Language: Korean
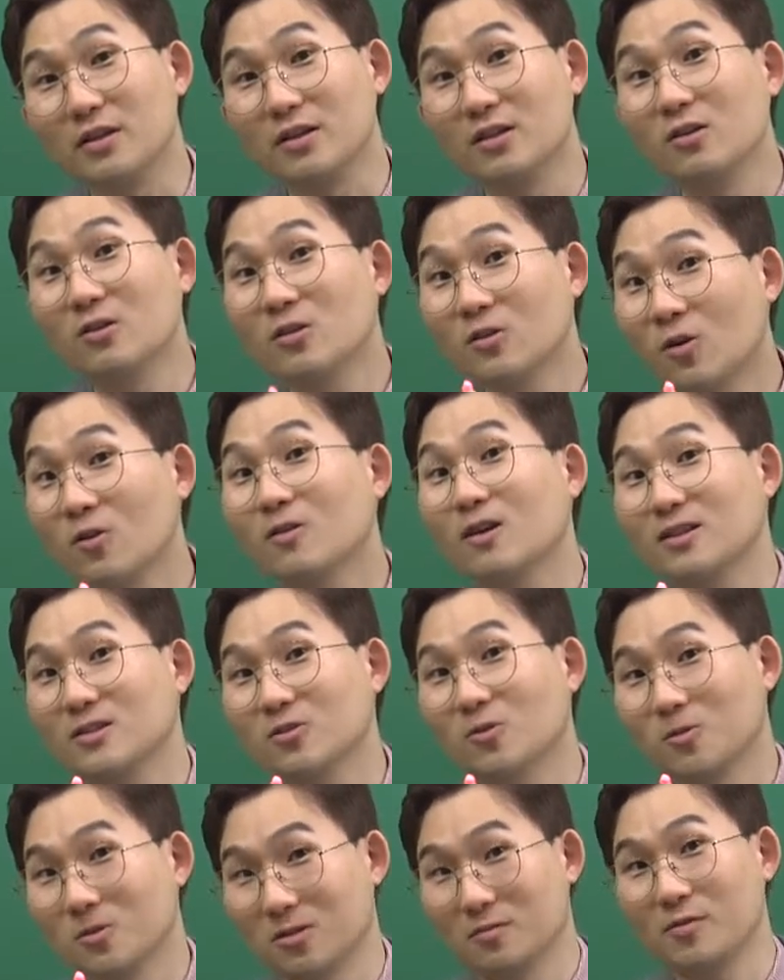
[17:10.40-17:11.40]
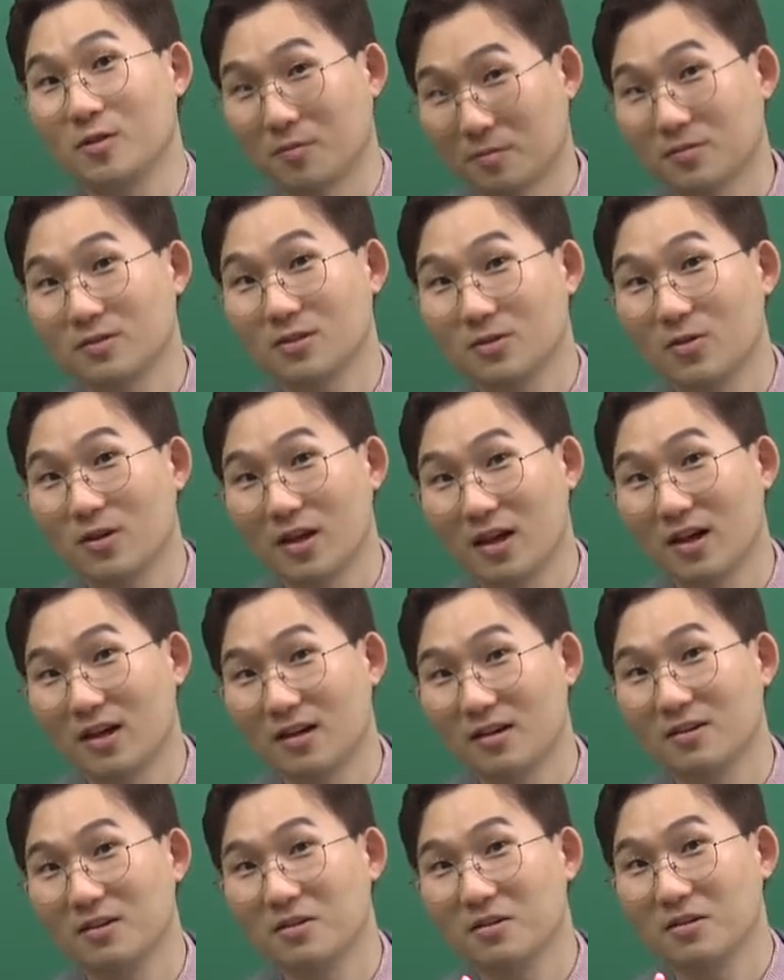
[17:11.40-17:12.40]
이런 것까지 언급이 없을
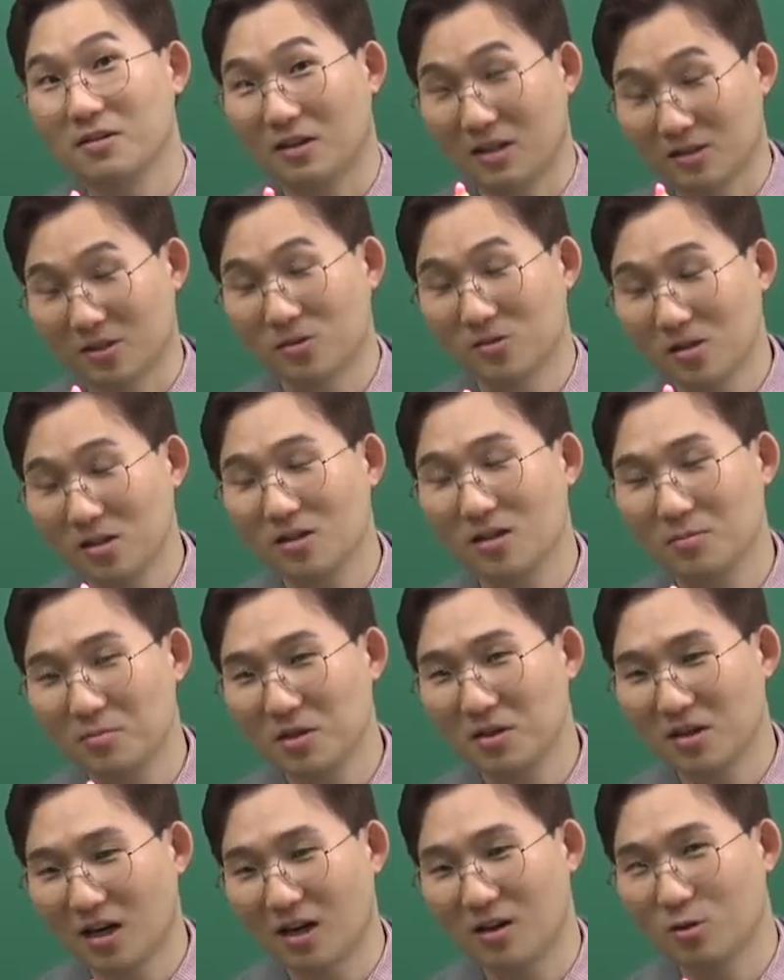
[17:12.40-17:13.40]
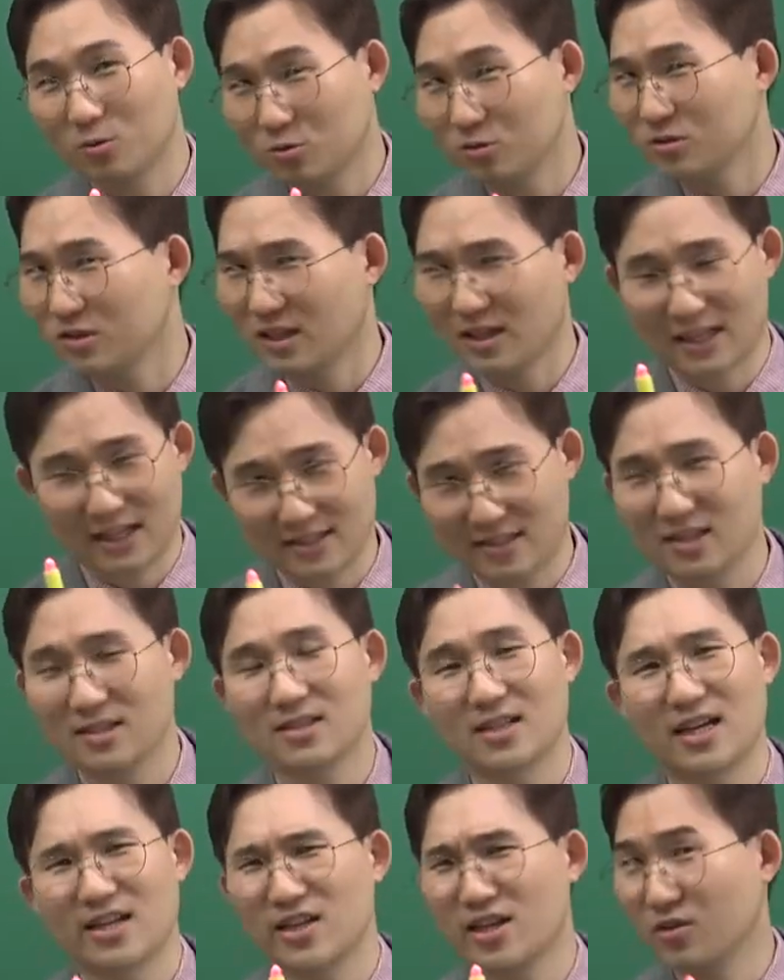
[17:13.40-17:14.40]
거야. 그러니까 선생님이 알려주는 게 가장
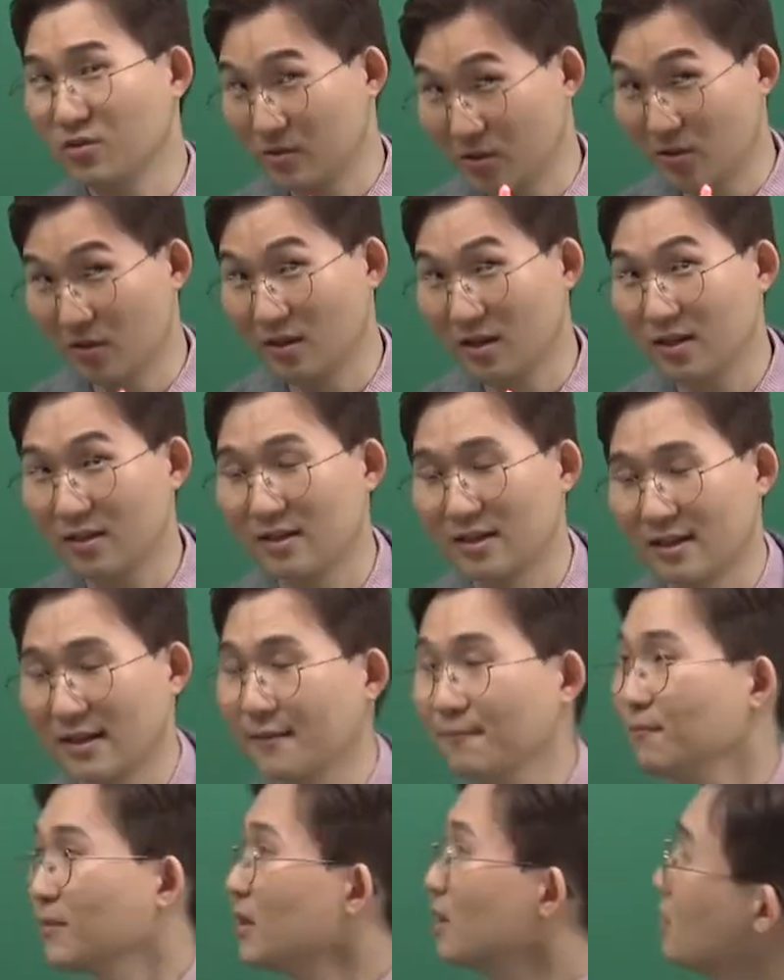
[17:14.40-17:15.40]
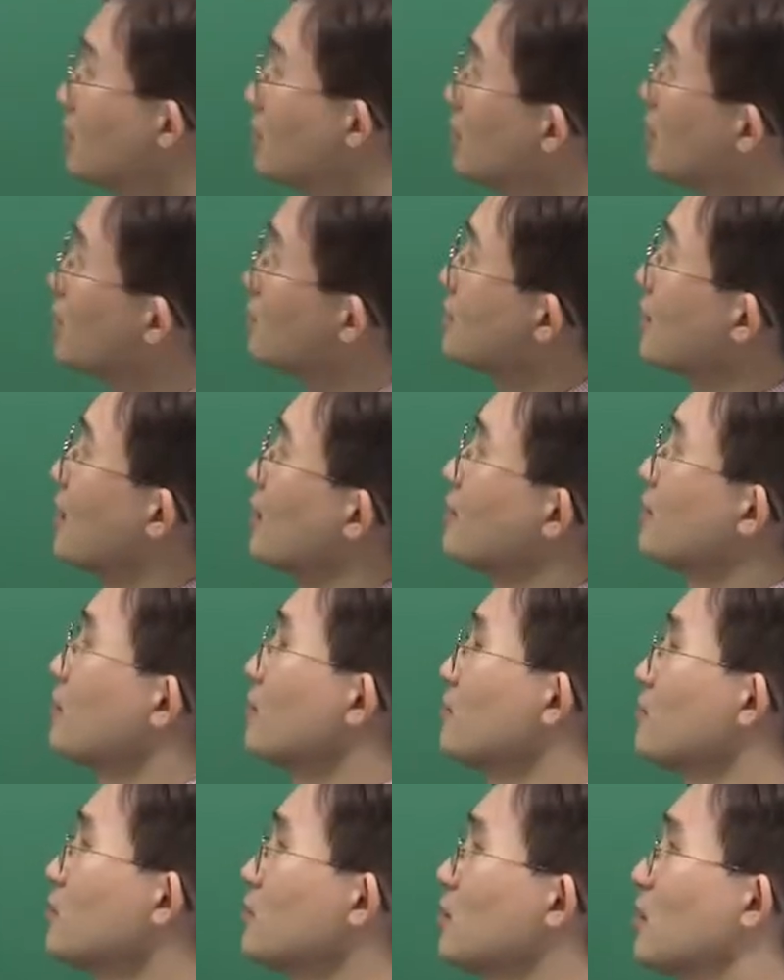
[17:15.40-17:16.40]
자세하고 정확한. 자,
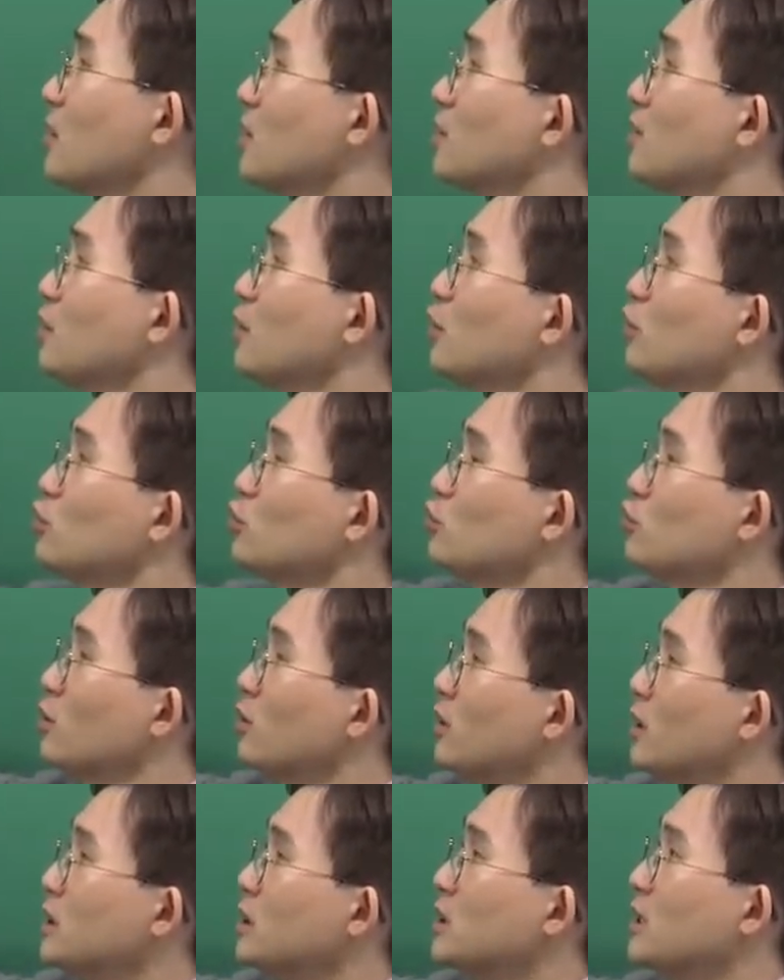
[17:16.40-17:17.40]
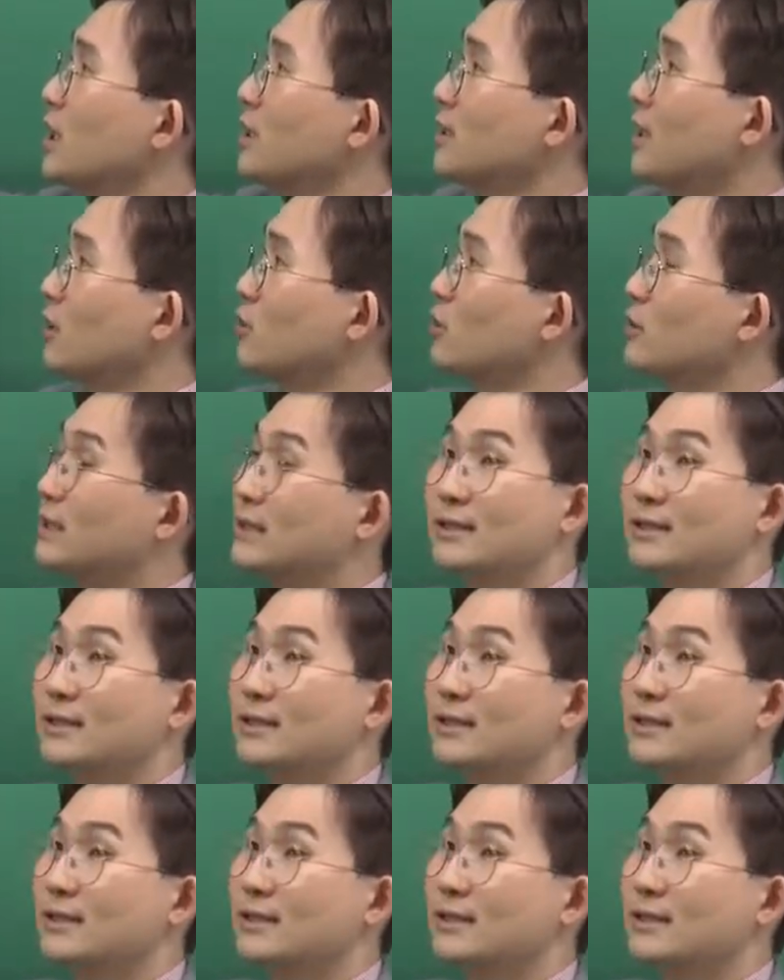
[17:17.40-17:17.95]
여러분들 수열의 극한 단원이